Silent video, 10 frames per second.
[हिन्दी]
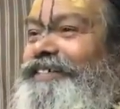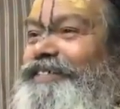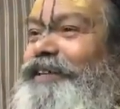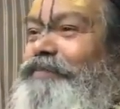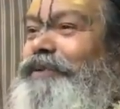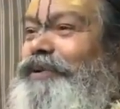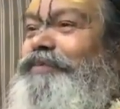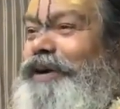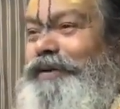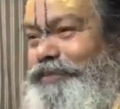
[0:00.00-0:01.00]
ऐसे संपर्क
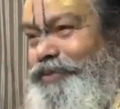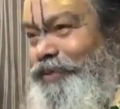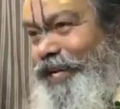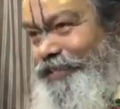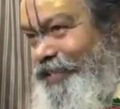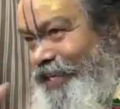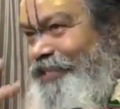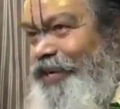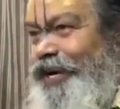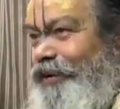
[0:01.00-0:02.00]
में हम तो ऐसे
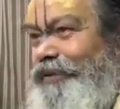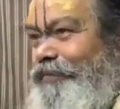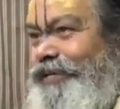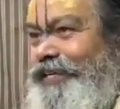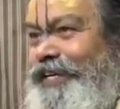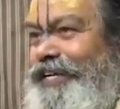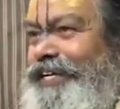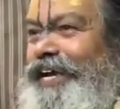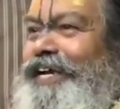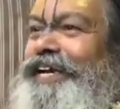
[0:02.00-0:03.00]
नहीं जंगल में बैठे
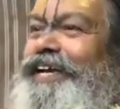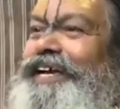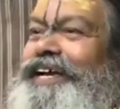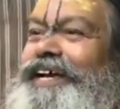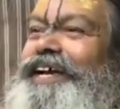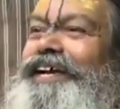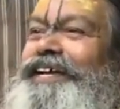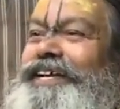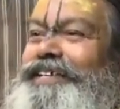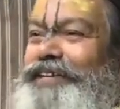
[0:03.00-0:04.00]
नहीं है, है?
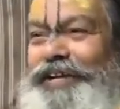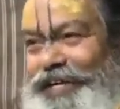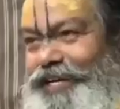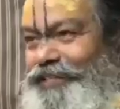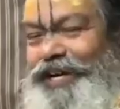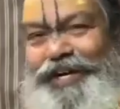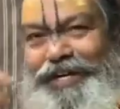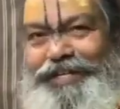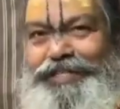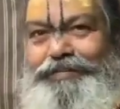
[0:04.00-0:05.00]
जंगली
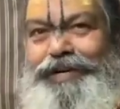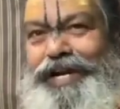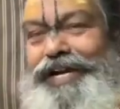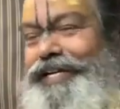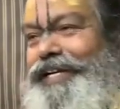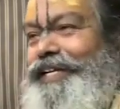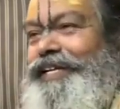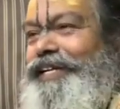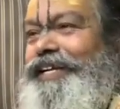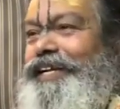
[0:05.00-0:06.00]
जंगल के जीवन है
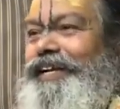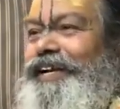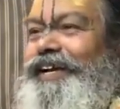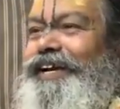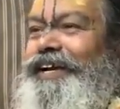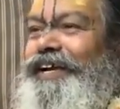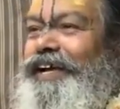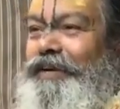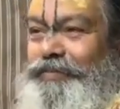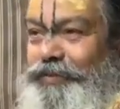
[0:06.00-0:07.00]
नहीं है?
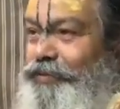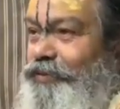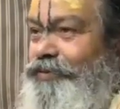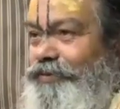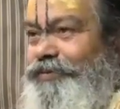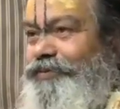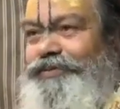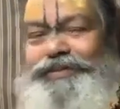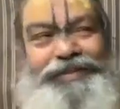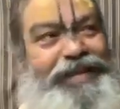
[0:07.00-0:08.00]
हम तो
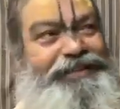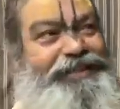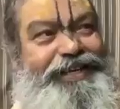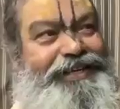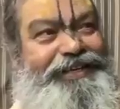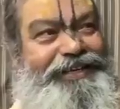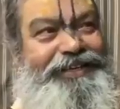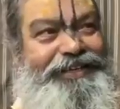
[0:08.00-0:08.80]
रहते हैं